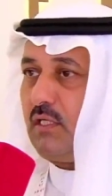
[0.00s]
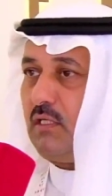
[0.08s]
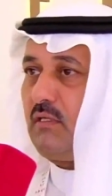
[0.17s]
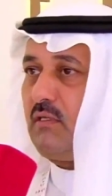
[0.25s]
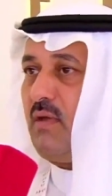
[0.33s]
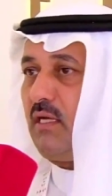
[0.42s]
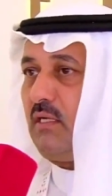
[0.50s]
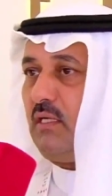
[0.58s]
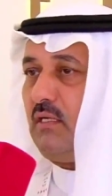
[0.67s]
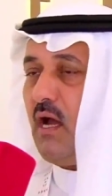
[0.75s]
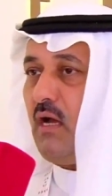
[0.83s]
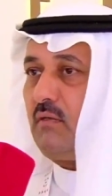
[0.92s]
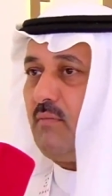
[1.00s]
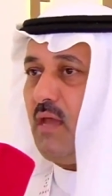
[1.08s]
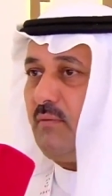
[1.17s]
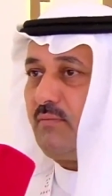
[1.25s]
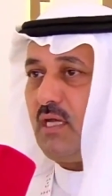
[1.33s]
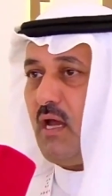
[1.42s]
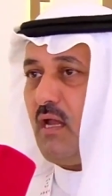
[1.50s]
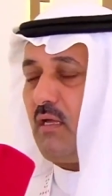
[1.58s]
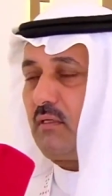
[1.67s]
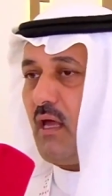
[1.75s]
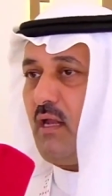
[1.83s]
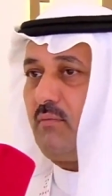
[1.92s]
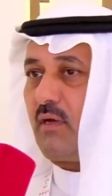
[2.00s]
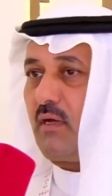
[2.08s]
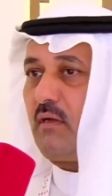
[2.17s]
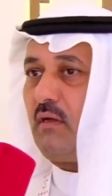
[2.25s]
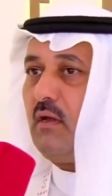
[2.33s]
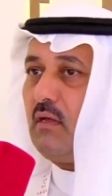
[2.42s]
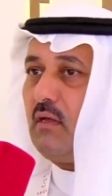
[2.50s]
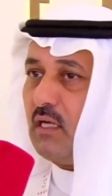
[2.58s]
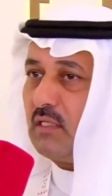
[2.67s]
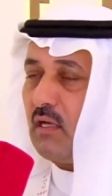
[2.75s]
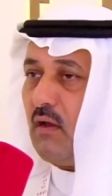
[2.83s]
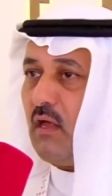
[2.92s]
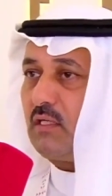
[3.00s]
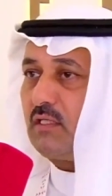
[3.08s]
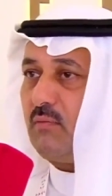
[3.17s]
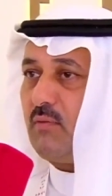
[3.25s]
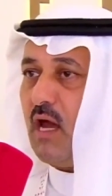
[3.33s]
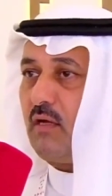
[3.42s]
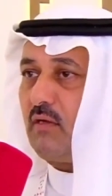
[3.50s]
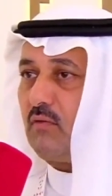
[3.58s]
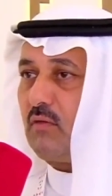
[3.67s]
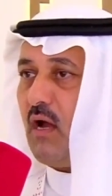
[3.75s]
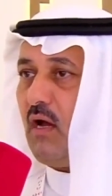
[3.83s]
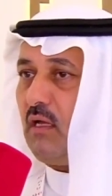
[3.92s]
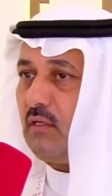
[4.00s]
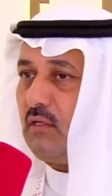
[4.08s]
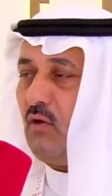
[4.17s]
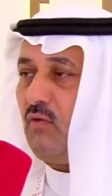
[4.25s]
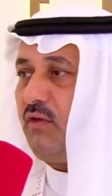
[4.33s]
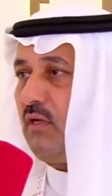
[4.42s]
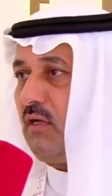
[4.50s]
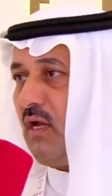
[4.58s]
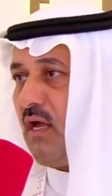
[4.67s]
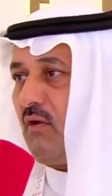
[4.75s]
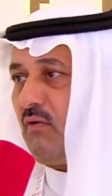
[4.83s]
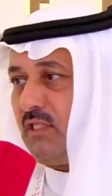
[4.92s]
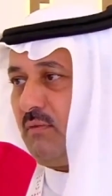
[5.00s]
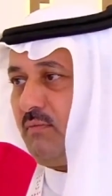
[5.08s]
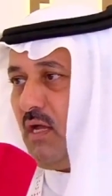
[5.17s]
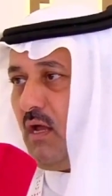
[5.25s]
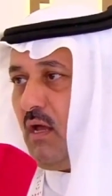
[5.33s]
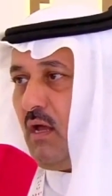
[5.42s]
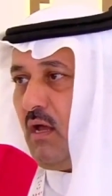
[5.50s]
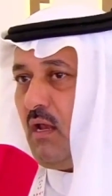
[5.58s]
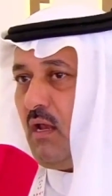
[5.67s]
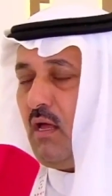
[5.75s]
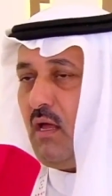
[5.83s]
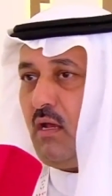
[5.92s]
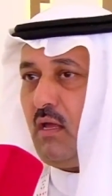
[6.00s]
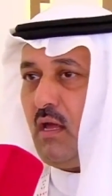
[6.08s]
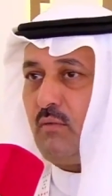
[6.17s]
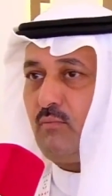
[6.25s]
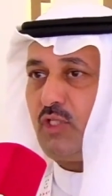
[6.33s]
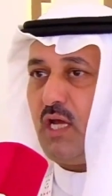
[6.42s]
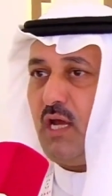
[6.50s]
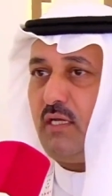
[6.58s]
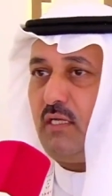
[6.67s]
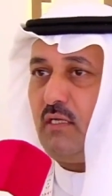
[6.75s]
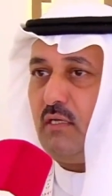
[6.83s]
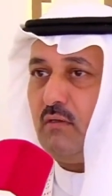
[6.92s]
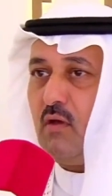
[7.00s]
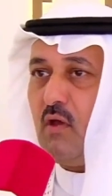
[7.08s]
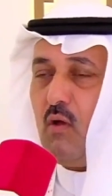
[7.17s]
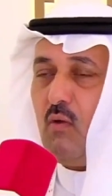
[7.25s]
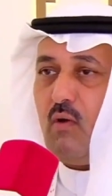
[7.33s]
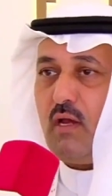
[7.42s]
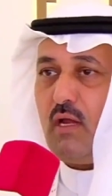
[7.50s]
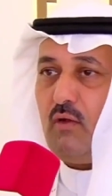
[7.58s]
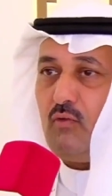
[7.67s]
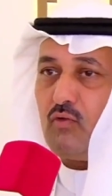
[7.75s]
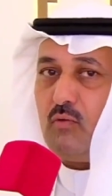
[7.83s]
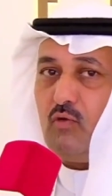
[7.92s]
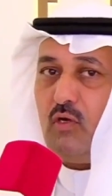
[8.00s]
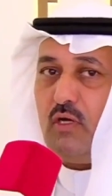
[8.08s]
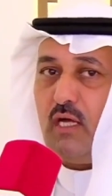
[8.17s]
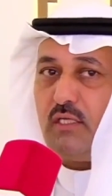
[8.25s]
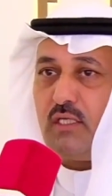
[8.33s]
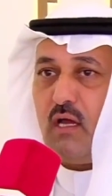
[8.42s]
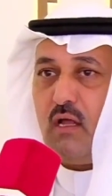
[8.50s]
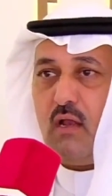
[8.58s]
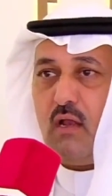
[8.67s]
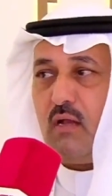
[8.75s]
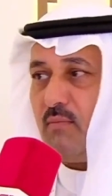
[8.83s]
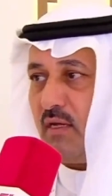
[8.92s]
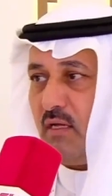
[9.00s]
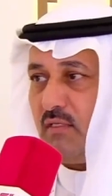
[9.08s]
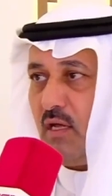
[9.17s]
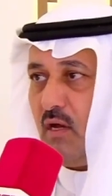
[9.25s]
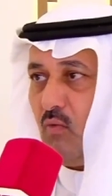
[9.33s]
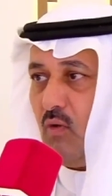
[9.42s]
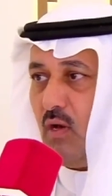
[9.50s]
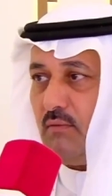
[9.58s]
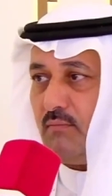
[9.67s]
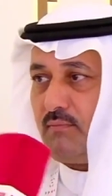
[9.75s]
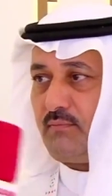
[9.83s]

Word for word: ست منقيات ما هي بسهلة طال عمرك نسأل الله سبحانه وتعالى التوفيق لنا ولجميع المشاركين ونحن طموحنا إن شاء الله المركز الأول